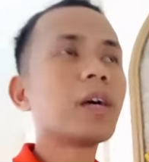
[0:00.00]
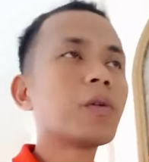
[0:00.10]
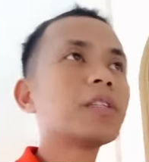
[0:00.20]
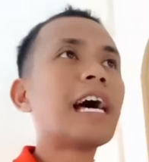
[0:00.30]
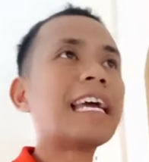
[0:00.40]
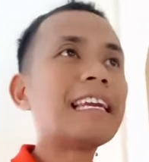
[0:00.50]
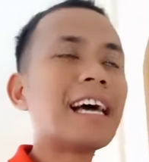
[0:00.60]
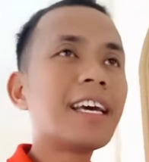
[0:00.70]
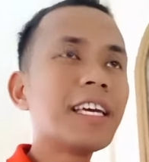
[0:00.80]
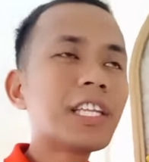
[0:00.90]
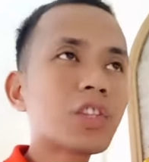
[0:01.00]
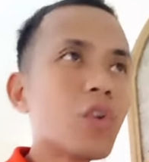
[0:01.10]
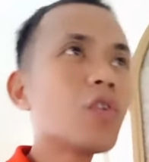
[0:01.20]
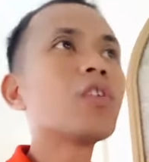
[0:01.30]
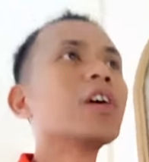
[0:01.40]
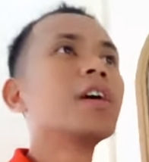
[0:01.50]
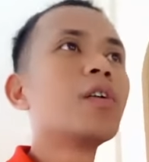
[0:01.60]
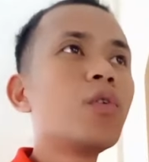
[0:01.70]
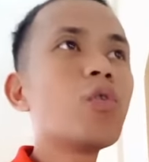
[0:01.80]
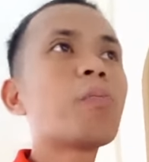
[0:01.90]
ako dahil itong
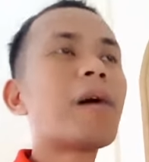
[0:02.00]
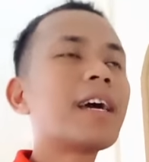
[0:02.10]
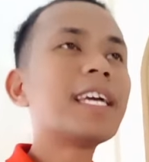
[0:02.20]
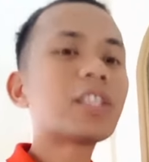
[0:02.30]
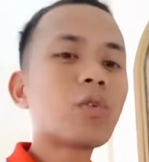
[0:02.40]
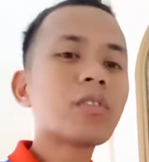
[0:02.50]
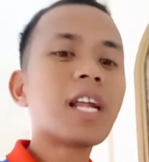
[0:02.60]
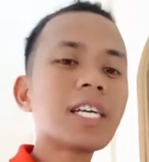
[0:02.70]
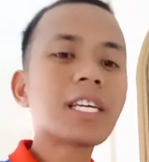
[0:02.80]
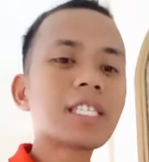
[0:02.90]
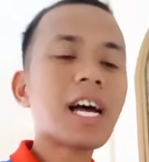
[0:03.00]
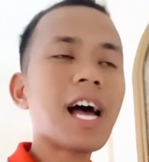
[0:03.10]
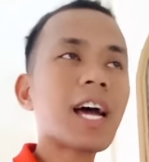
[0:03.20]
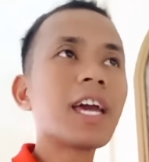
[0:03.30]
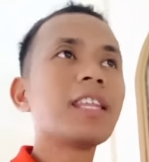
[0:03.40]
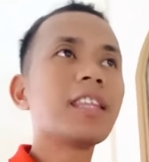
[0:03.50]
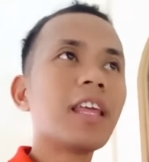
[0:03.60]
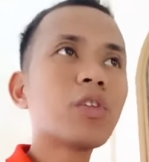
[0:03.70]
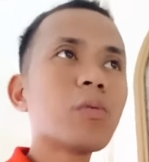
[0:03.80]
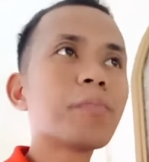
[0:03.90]
lupang itong nasa sa akin
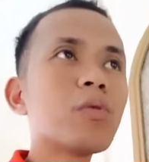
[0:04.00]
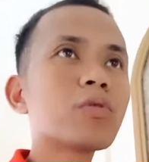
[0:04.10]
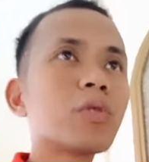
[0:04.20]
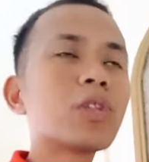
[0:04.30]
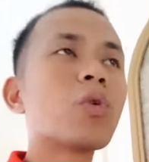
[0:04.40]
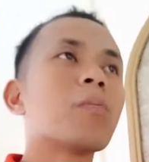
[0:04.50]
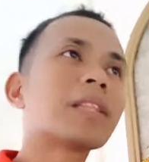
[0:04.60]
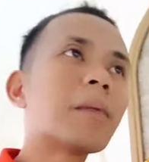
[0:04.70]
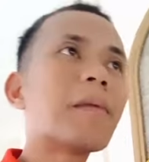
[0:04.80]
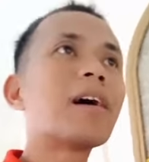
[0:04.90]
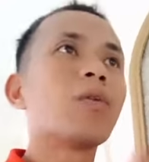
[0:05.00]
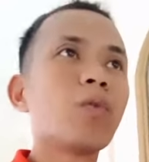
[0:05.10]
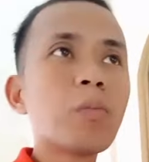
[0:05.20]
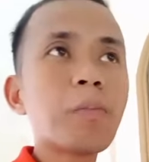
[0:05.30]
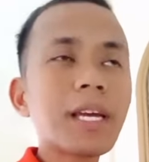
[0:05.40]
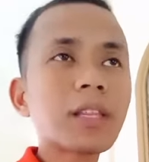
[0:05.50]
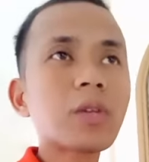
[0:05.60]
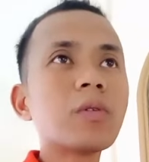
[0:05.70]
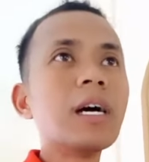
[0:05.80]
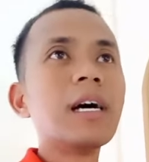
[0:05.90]
itong pusong ito matabang lupa
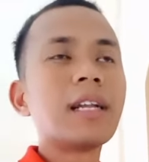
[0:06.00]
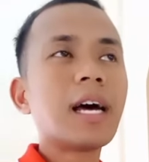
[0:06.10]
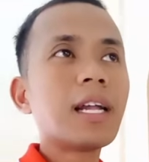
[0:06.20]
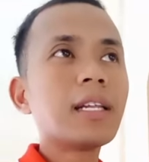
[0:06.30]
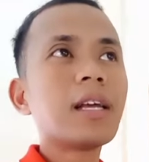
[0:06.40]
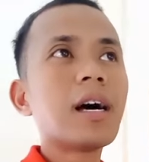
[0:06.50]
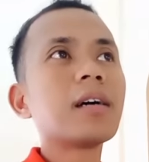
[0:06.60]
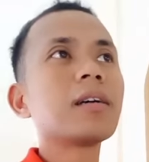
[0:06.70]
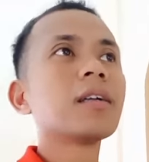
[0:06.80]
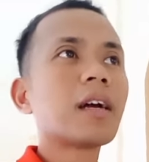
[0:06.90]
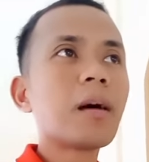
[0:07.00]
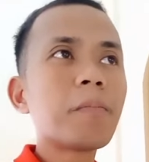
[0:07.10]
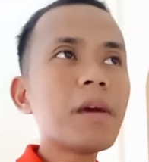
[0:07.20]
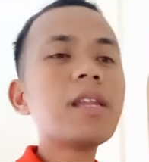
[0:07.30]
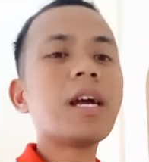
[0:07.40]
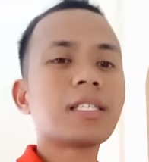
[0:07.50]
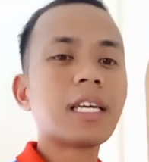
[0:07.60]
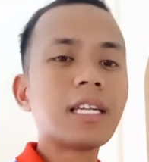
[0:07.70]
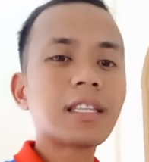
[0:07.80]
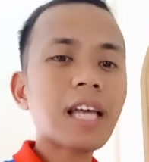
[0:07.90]
ito na handang tanggapin ang
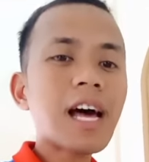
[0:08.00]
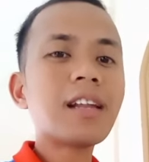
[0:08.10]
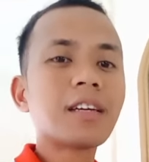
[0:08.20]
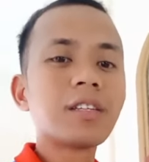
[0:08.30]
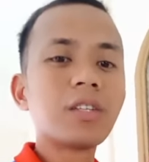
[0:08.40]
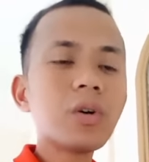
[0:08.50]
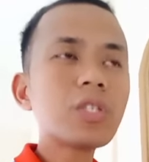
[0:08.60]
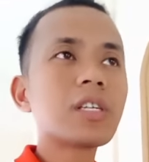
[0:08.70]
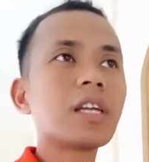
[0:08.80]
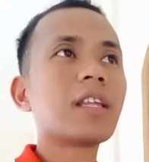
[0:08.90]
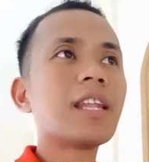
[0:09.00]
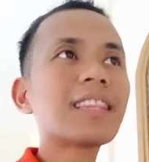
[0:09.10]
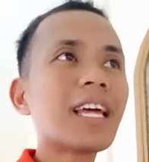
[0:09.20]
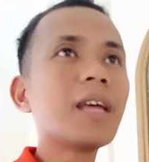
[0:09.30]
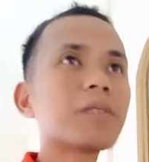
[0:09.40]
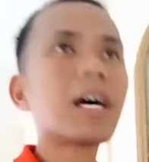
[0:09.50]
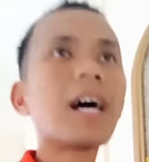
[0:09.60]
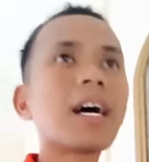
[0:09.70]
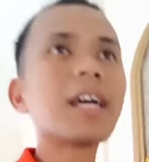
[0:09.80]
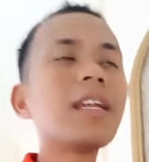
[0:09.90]
salita ng Diyos ang tinatanim
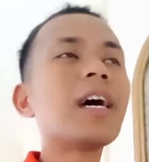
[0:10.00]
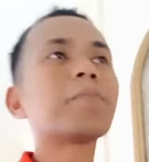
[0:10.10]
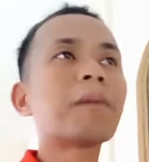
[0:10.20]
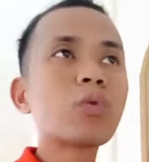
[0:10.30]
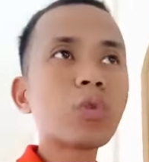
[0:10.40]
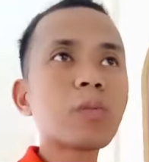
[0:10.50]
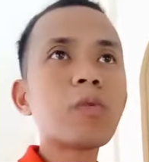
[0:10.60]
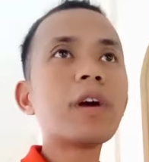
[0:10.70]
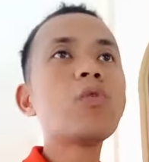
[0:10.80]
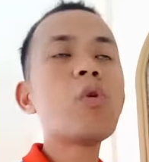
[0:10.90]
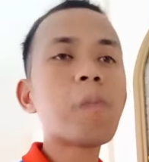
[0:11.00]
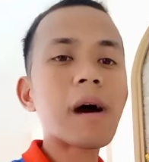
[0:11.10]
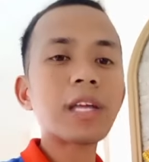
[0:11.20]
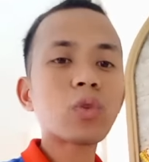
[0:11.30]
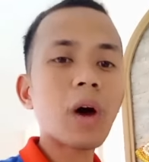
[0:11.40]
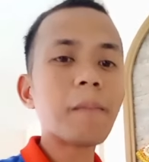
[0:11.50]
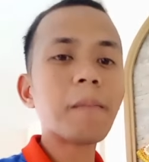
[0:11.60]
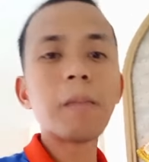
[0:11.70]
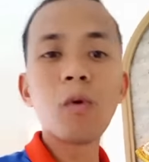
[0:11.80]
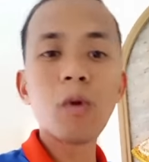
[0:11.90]
sa akin at patutubuin upang ito ay
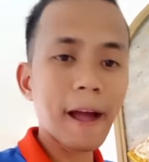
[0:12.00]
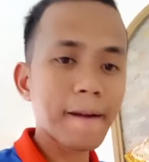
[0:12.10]
mamunga.